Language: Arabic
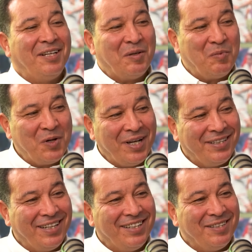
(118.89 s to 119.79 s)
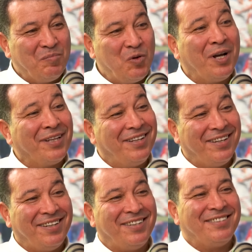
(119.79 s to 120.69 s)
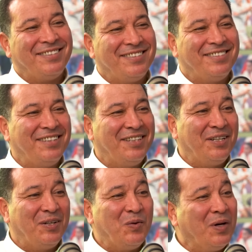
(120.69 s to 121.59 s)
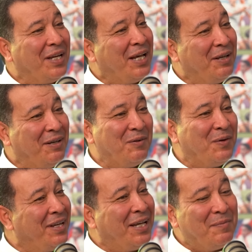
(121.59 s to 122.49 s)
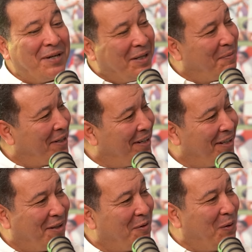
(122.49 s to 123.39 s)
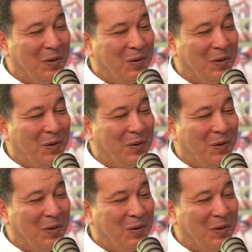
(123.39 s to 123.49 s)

شعيتوا له؟ بو بوهدة اه يد ما تعرفش والله مرا كبيرة هذه من